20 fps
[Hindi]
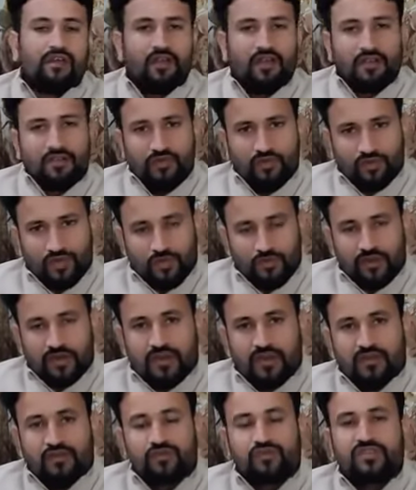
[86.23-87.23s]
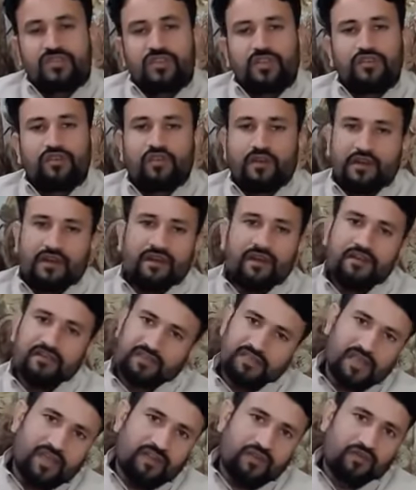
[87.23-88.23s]
नियुक्ति प्रक्रिया सूची का जो कैलेंडर
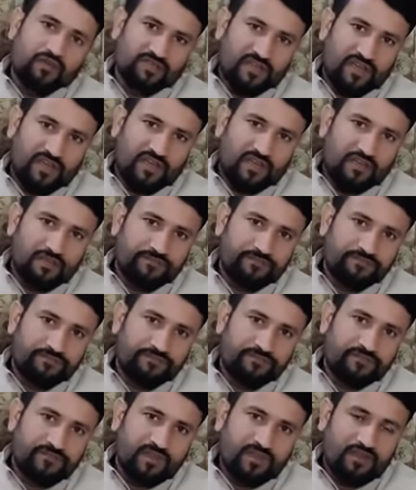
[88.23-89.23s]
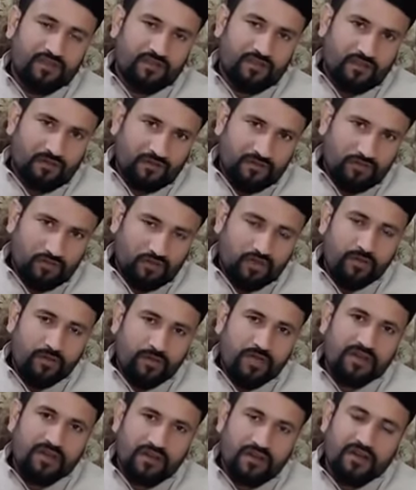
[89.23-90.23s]
जारी हो जाएगा नियुक्ति
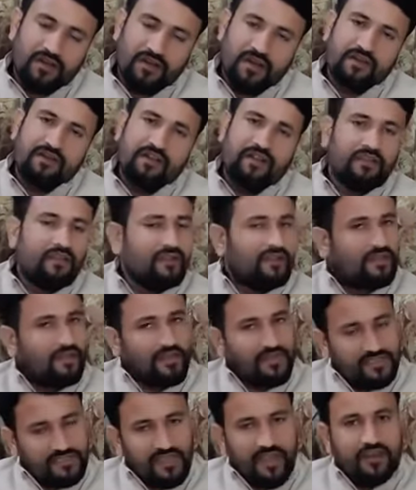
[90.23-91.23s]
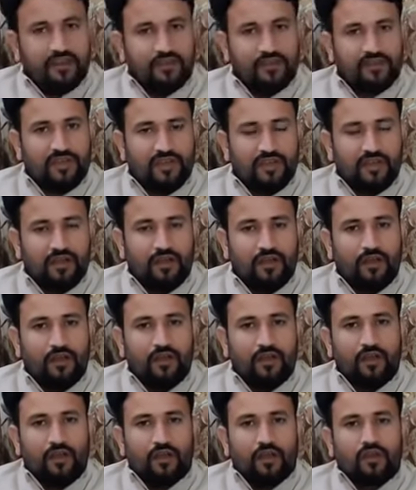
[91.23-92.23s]
प्रक्रिया का कैलेंडर जारी हो जाएगा
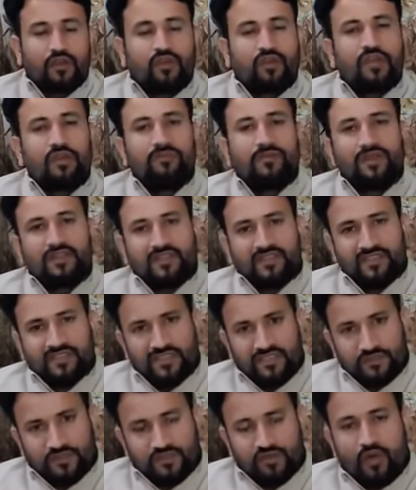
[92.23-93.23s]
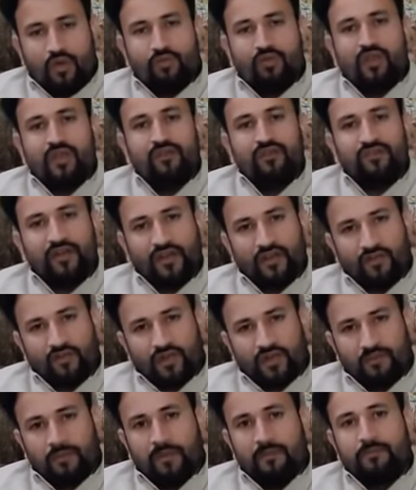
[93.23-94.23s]
क्योंकि मंत्री जी चुनाव में फाइल
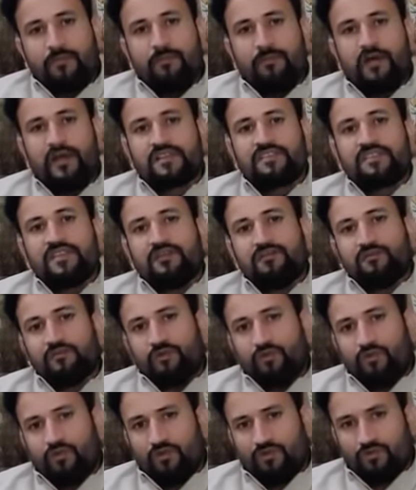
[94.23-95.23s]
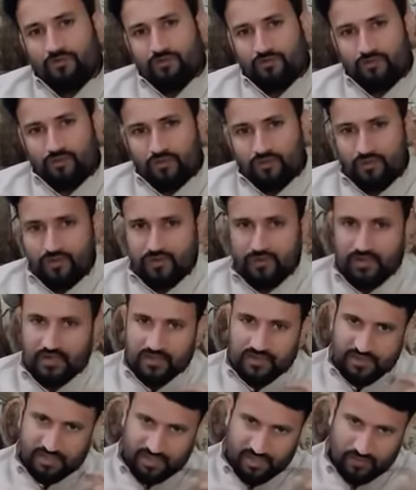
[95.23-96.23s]
उनके पास है और उनको
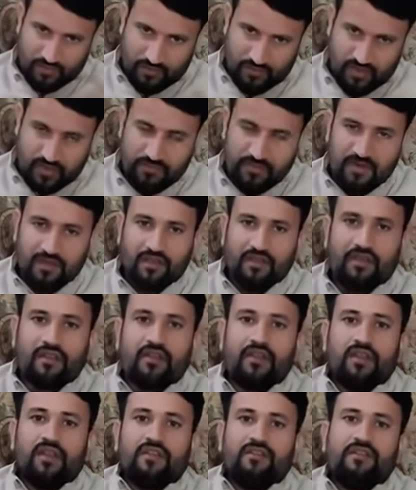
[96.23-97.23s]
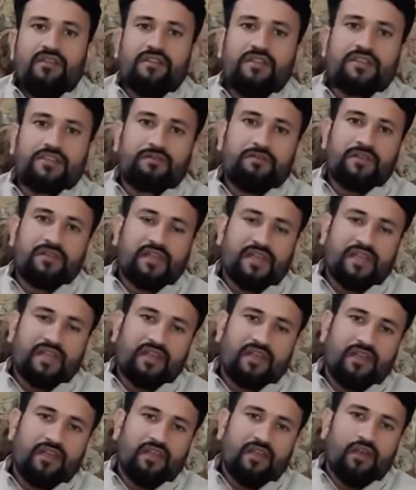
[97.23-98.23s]
सीएमओ से भी निर्देश मिल
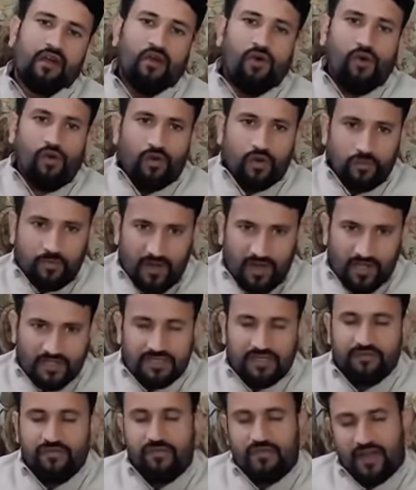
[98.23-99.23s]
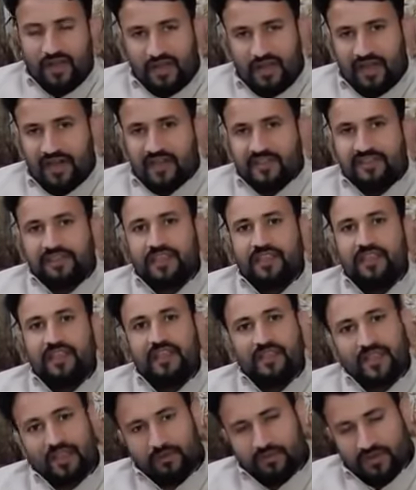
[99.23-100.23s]
जाएंगे और वहां से फाइल आते ही
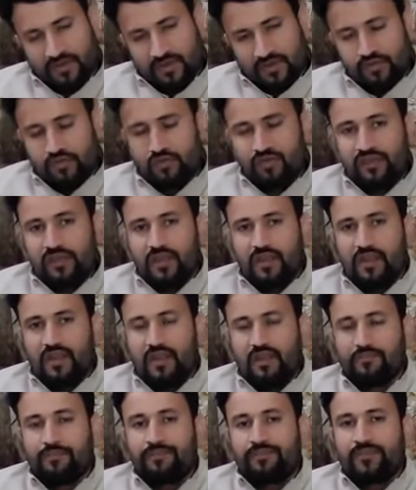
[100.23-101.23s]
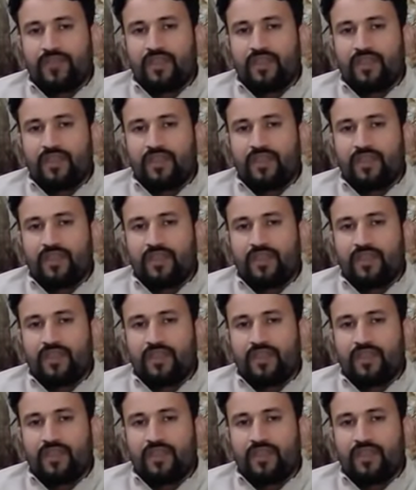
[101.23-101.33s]
आगे प्रक्रिया शुरू हो जाएगी